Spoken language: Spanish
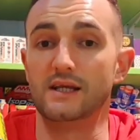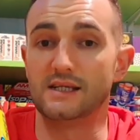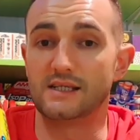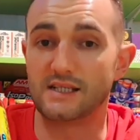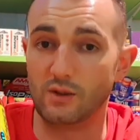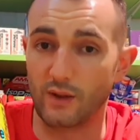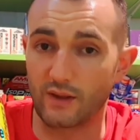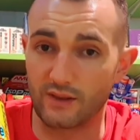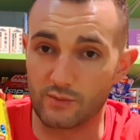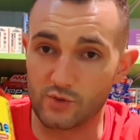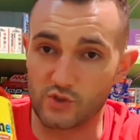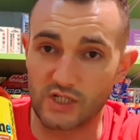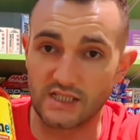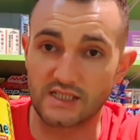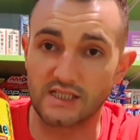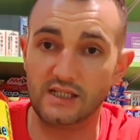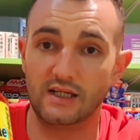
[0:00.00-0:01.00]
Si lo hacemos
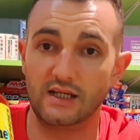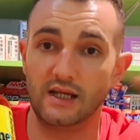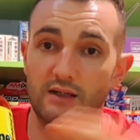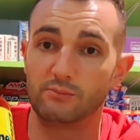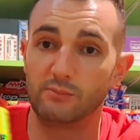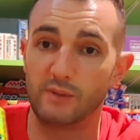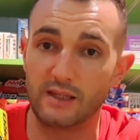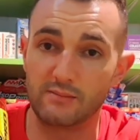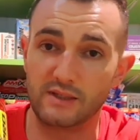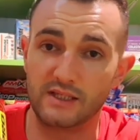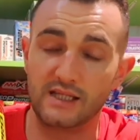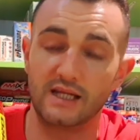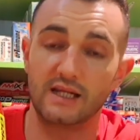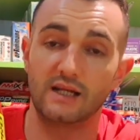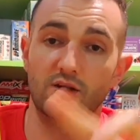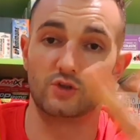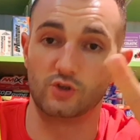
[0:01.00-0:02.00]
así, en vez de
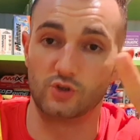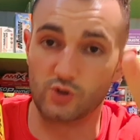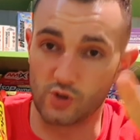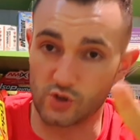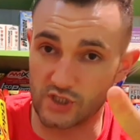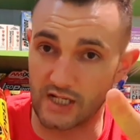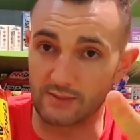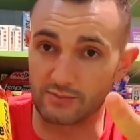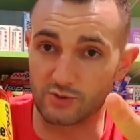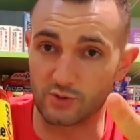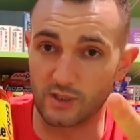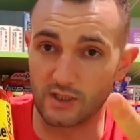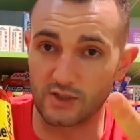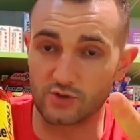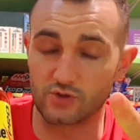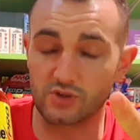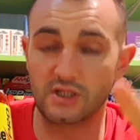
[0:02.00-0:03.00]
meter dos cápsulas
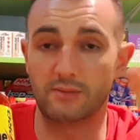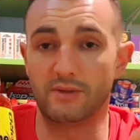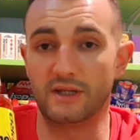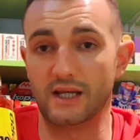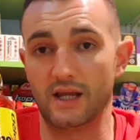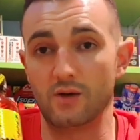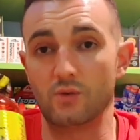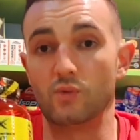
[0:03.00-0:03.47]
de sustamine,